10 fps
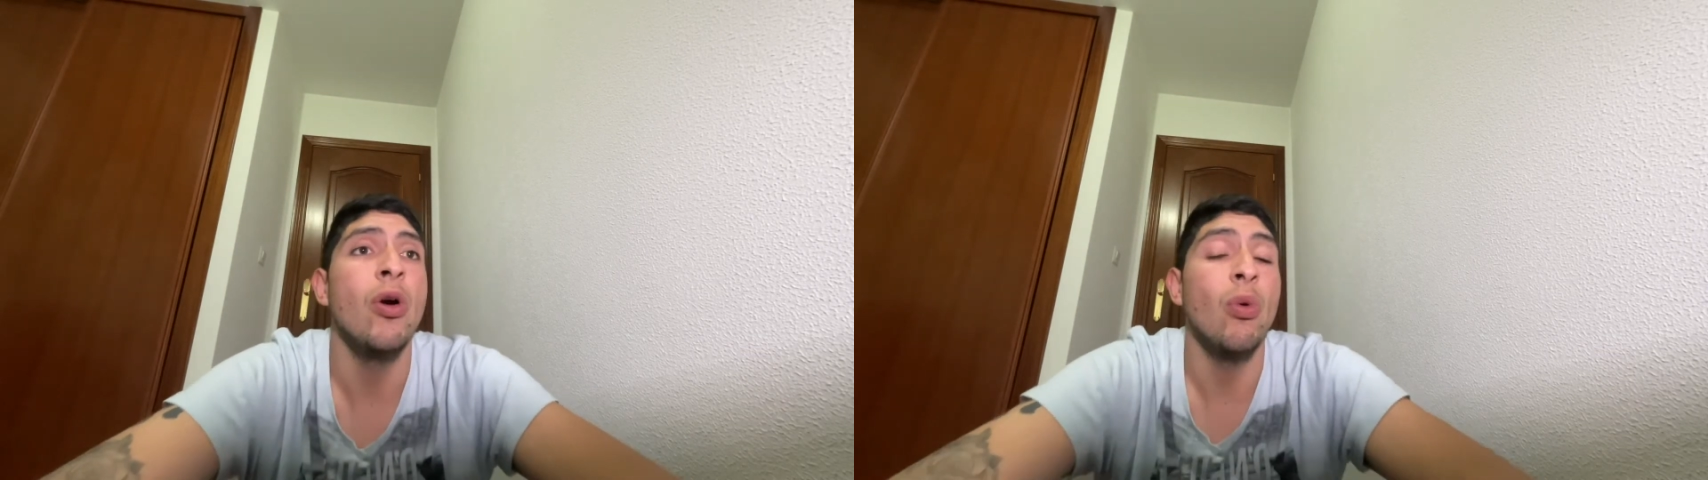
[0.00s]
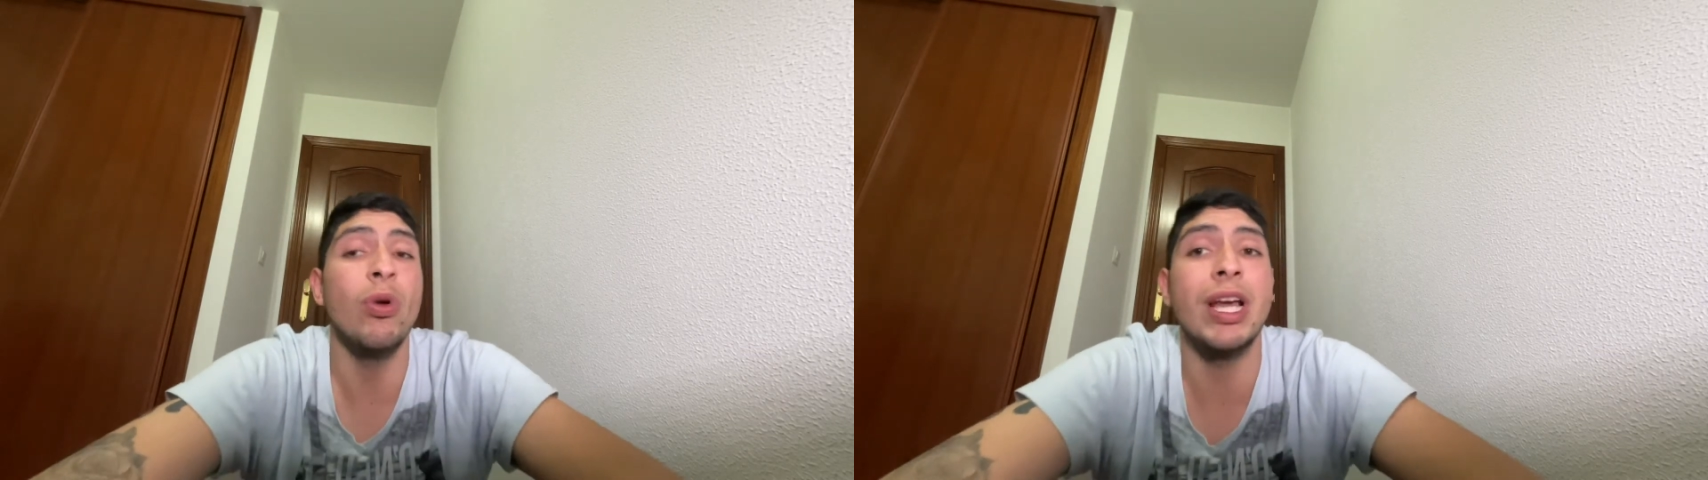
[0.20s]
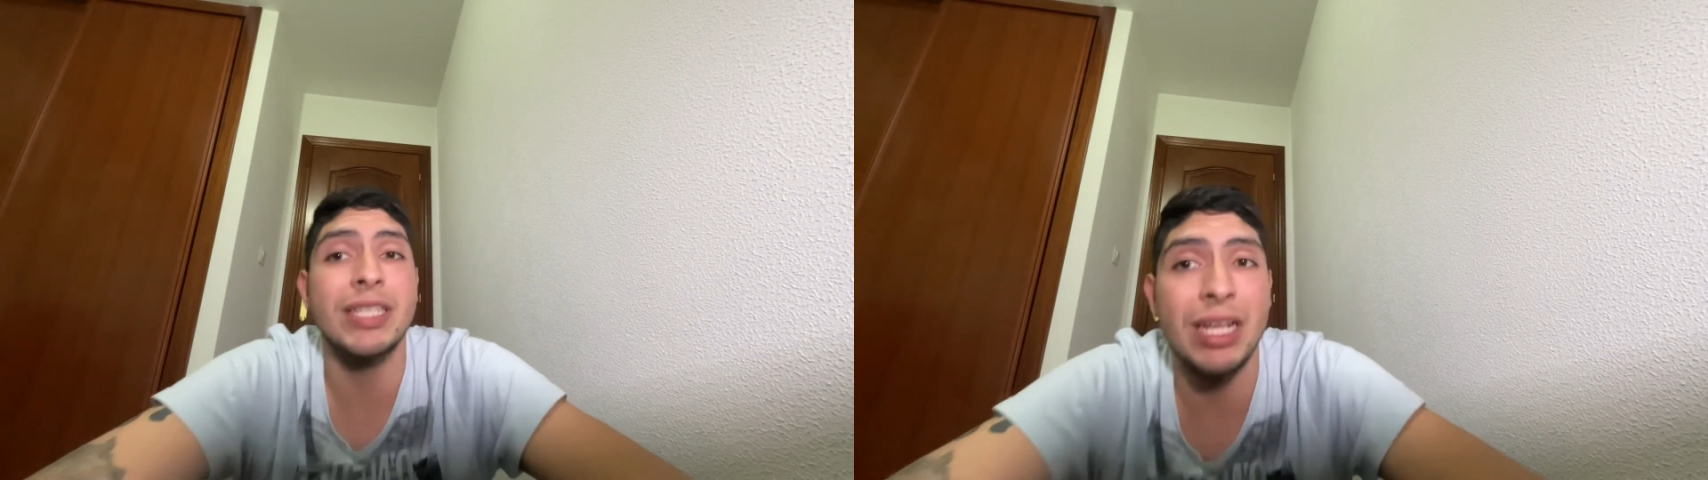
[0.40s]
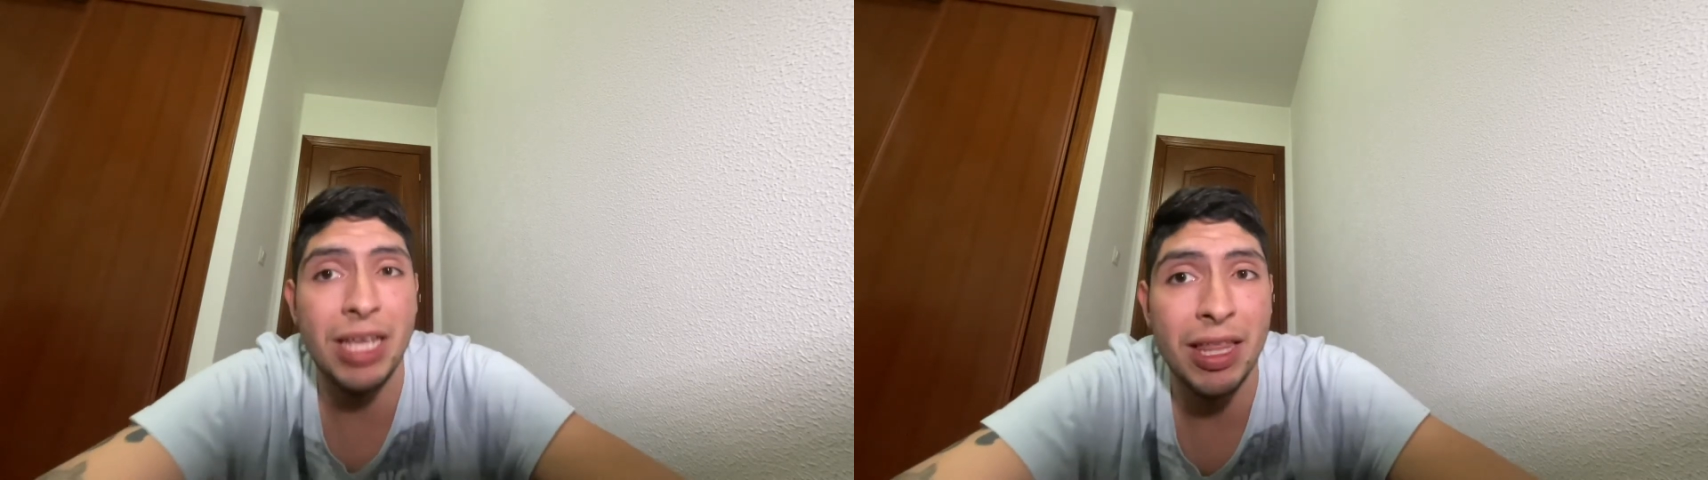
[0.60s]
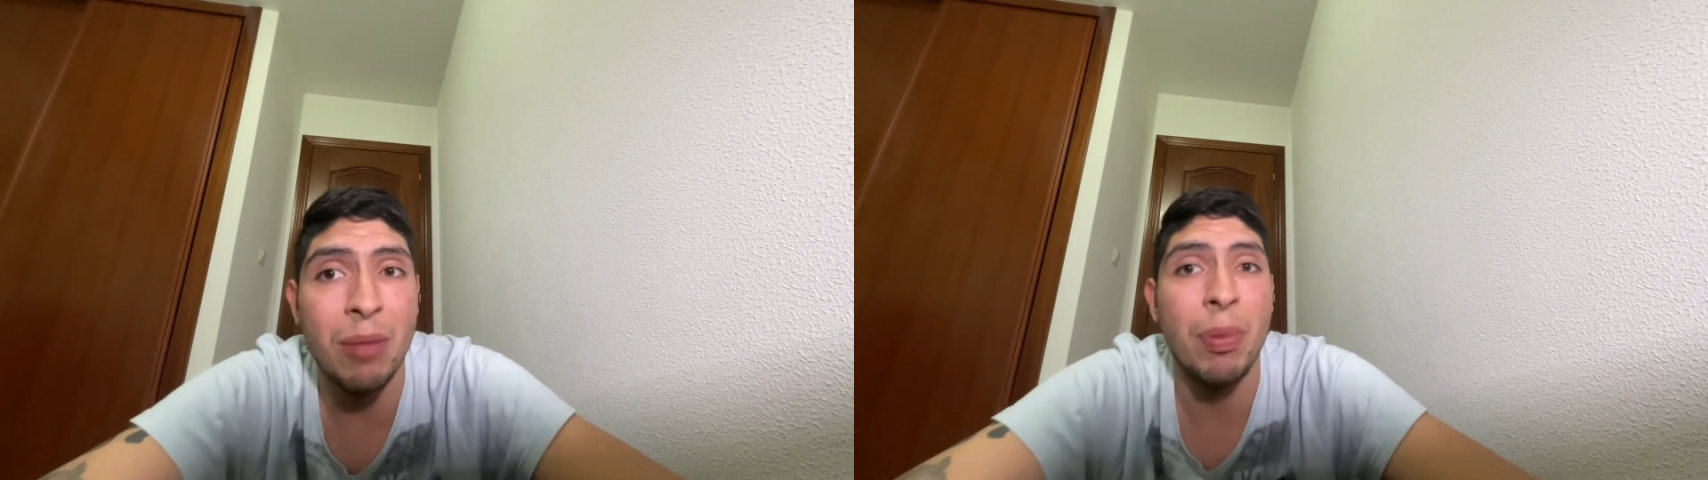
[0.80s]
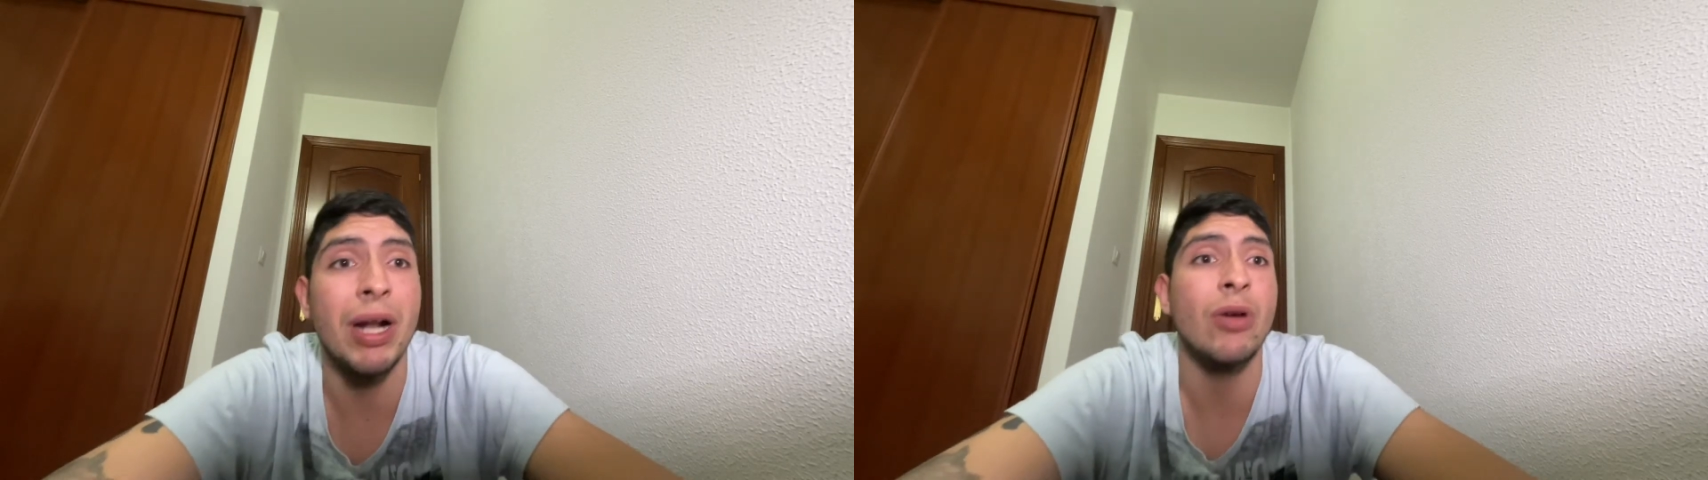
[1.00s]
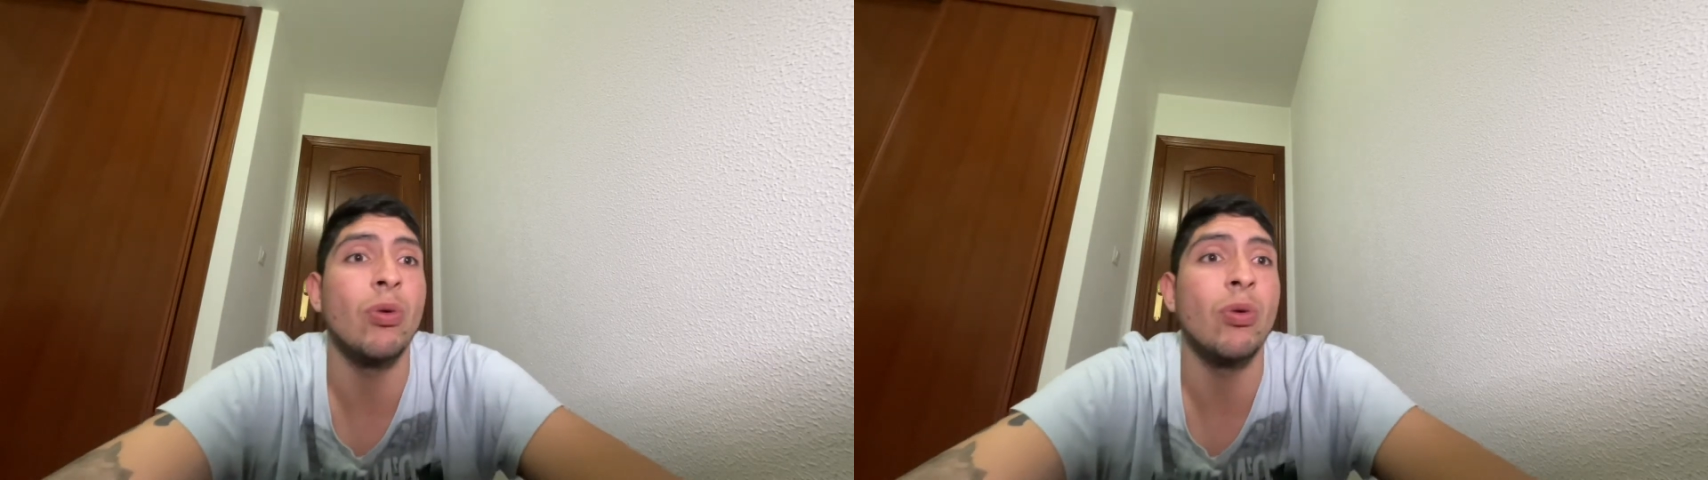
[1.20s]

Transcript: una salida para el